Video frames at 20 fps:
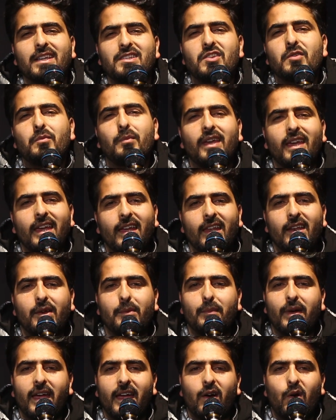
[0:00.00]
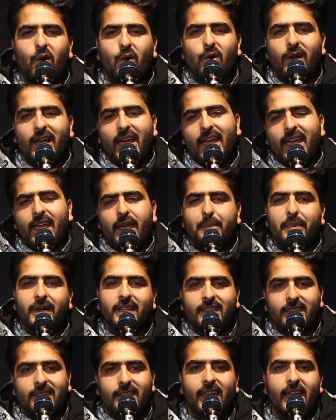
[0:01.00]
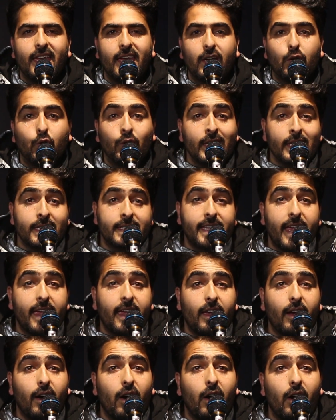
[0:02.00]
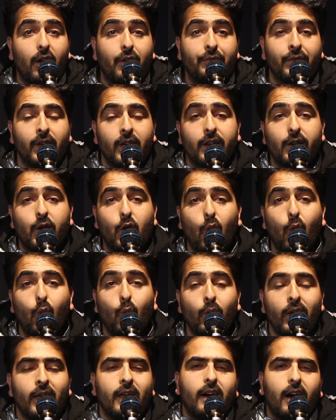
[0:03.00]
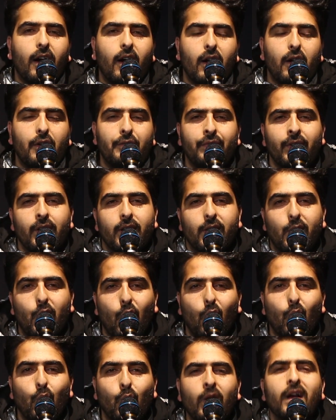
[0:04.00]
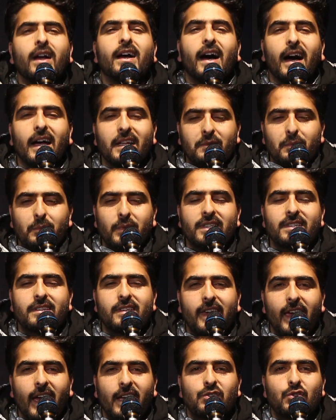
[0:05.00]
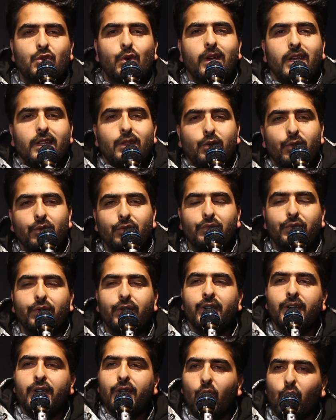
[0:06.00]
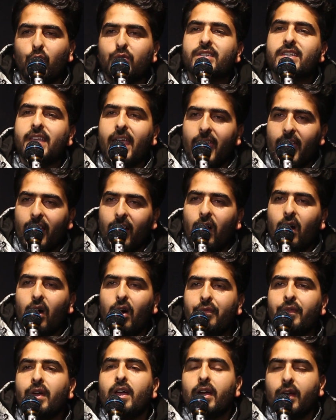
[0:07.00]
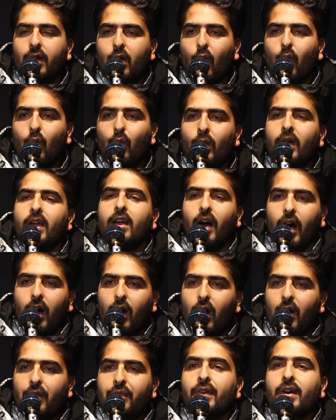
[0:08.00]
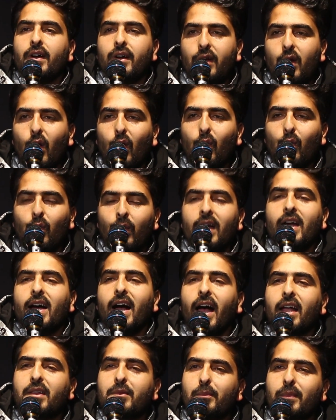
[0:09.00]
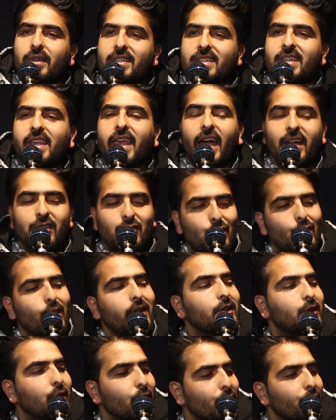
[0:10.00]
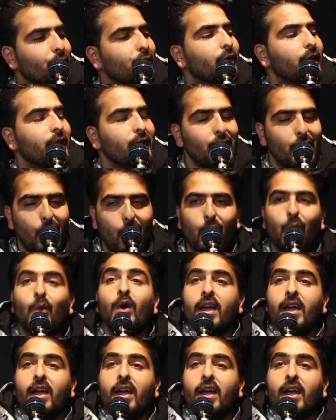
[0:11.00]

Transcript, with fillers: कश्मीर में हो गई बत्ती गुल से ऑफ गो ऑफ गो अत मज क्या छुई दुन नो से ऑफ गो ऑफ गो अत मज क्या छुई दुन नो